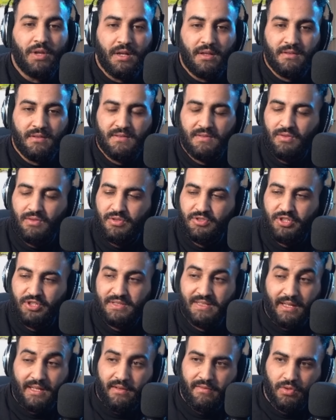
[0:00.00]
quelqu'un disait dans le
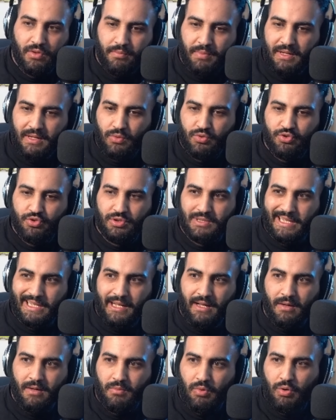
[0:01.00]
chat, il réinventent pas l'eau chaude,
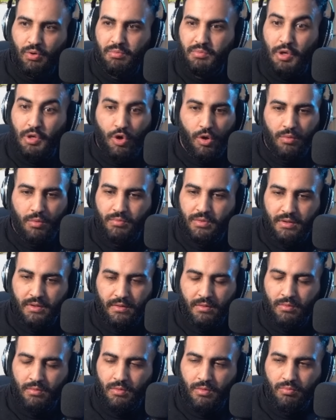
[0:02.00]
clairement, mais, euh, mais
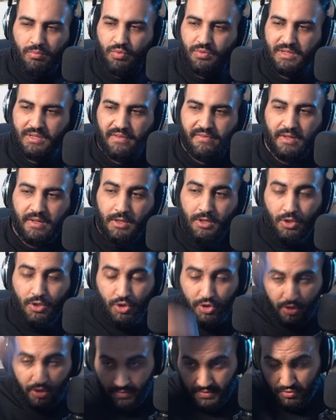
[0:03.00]
euh, bon
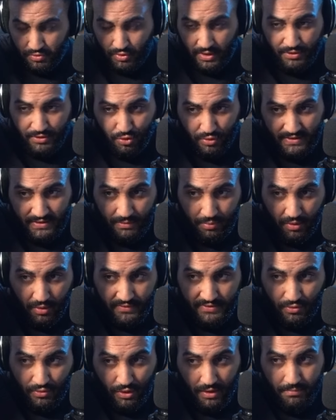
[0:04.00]
taf. J'ai l'impression que là, sur cette épreuve,
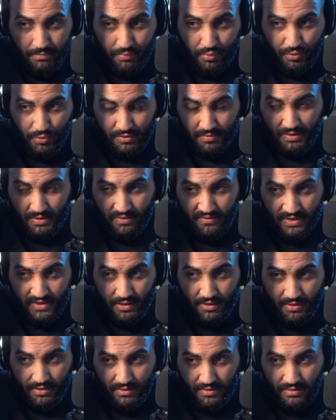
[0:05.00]
ils sont quand même plus mis en
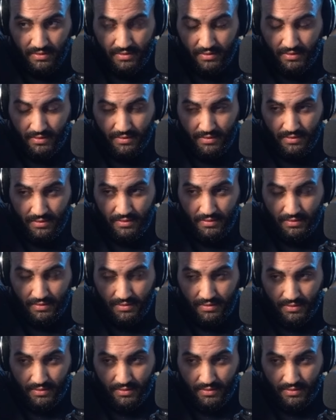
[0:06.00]
valeur. Hein, euh,